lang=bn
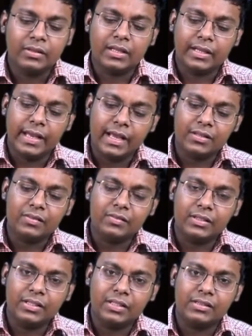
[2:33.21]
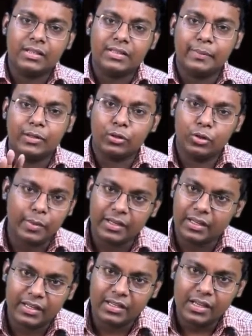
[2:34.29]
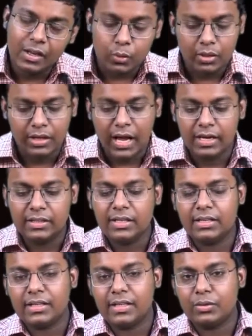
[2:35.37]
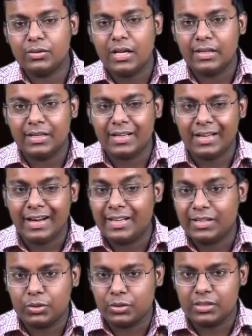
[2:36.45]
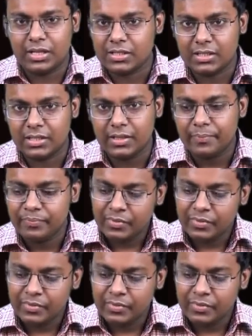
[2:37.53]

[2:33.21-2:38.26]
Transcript: দ্য ক্যাট ইজ সিটিং দ্য টেবিল কোনো মানে নেই ওখানে আন্ডারটা কী করছে আন্ডারটা কানেক্ট করছে কার সাথে